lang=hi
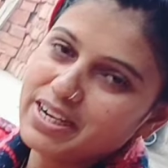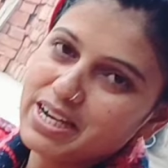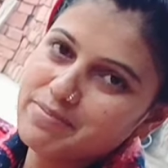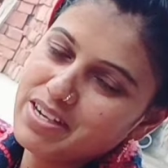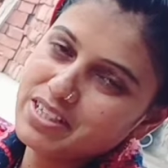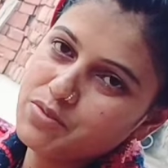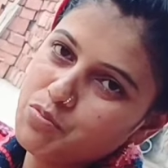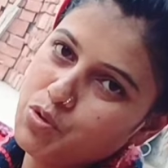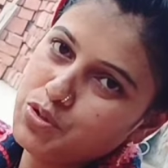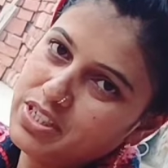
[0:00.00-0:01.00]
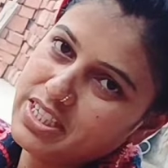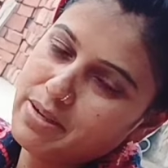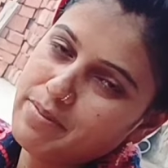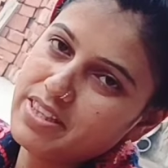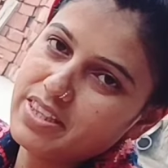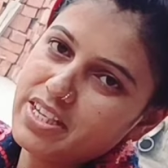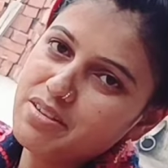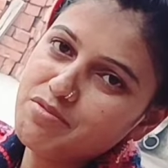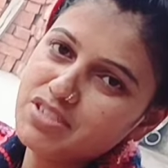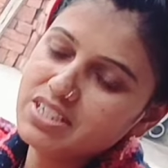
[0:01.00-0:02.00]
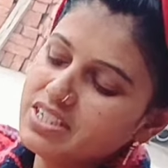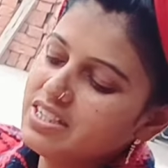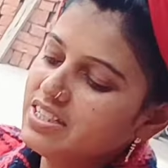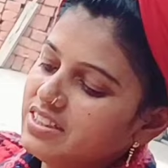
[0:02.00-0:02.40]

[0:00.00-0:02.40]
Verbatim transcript: मकान मालकिन बहुत ज़्यादा मानती हैं मुझे